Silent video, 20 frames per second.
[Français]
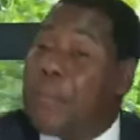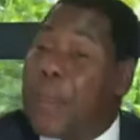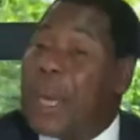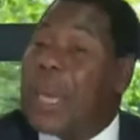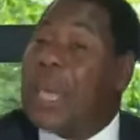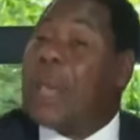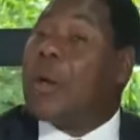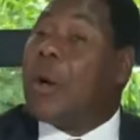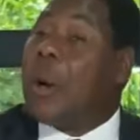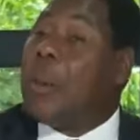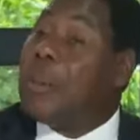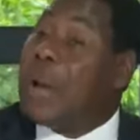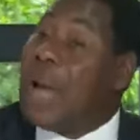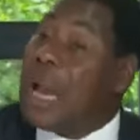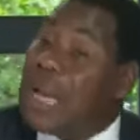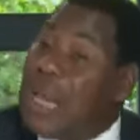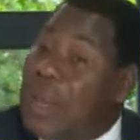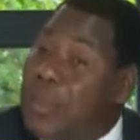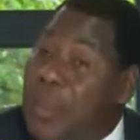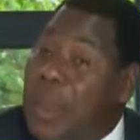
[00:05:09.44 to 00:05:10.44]
pays comme
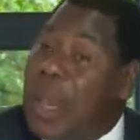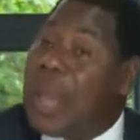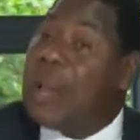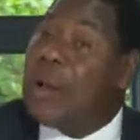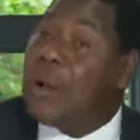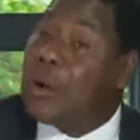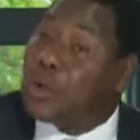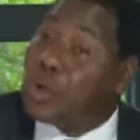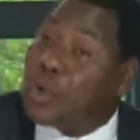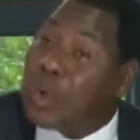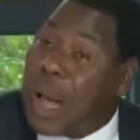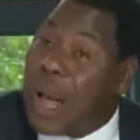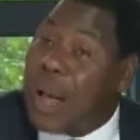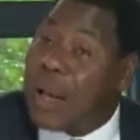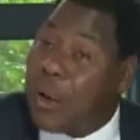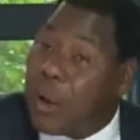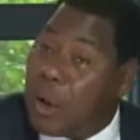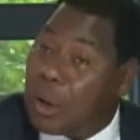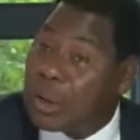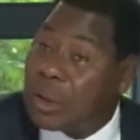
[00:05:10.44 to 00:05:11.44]
la Libye, le Soudan
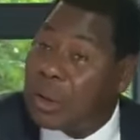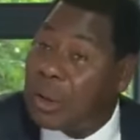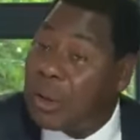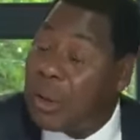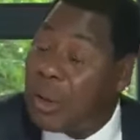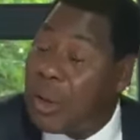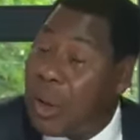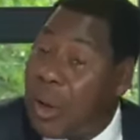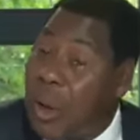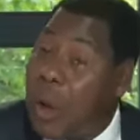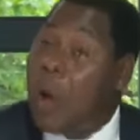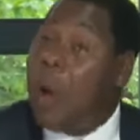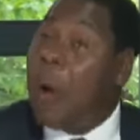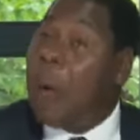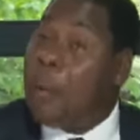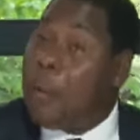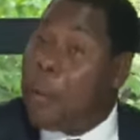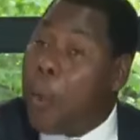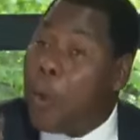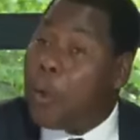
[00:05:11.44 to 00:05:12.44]
et autres,
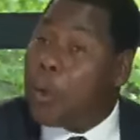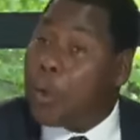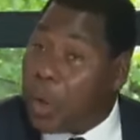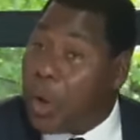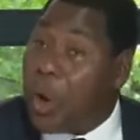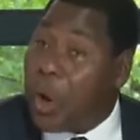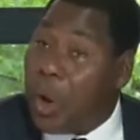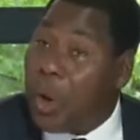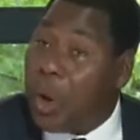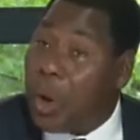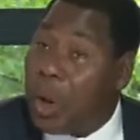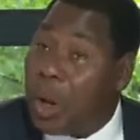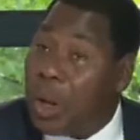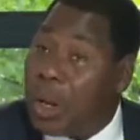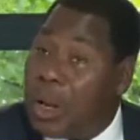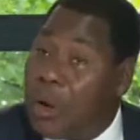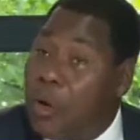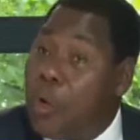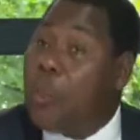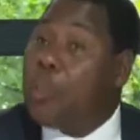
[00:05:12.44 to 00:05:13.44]
pour que
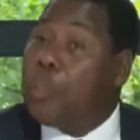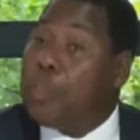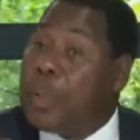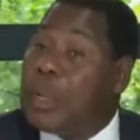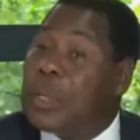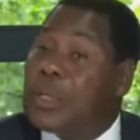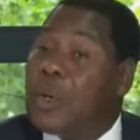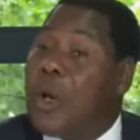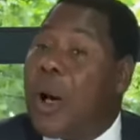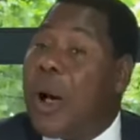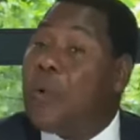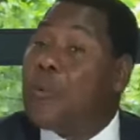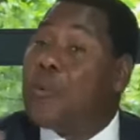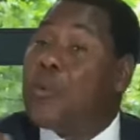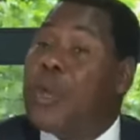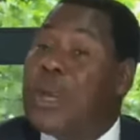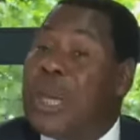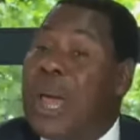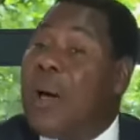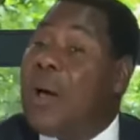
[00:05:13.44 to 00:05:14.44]
nous puissions en
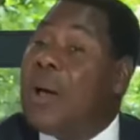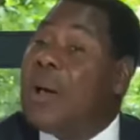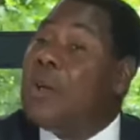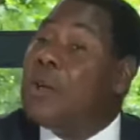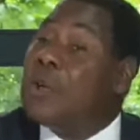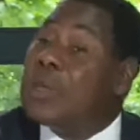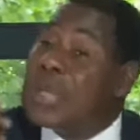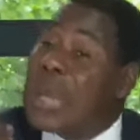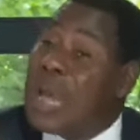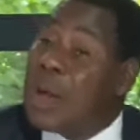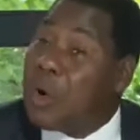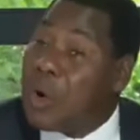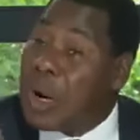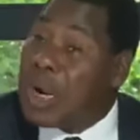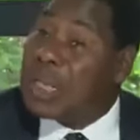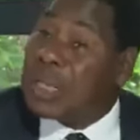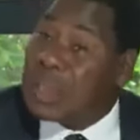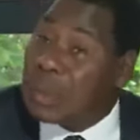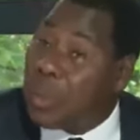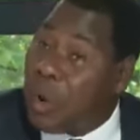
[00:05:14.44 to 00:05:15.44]
finir avec le
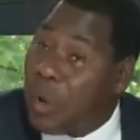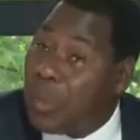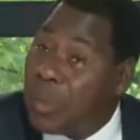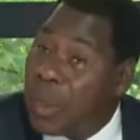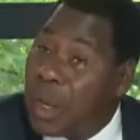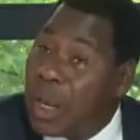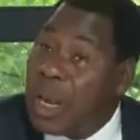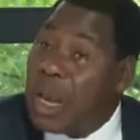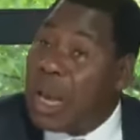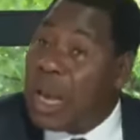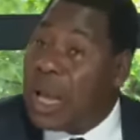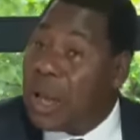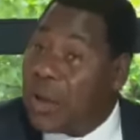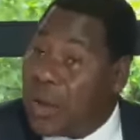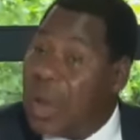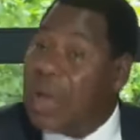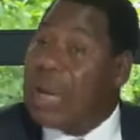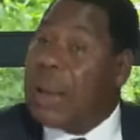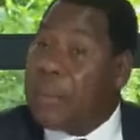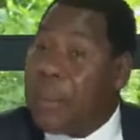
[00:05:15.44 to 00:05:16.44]
terrorisme et
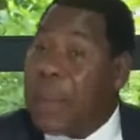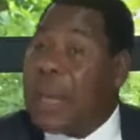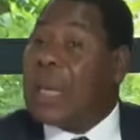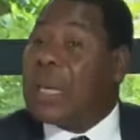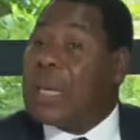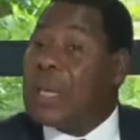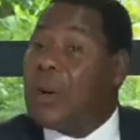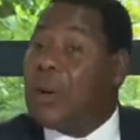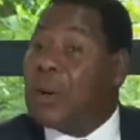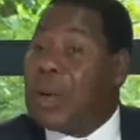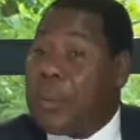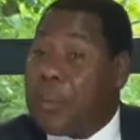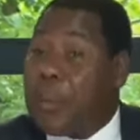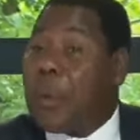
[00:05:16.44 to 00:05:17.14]
que les pays qui ont des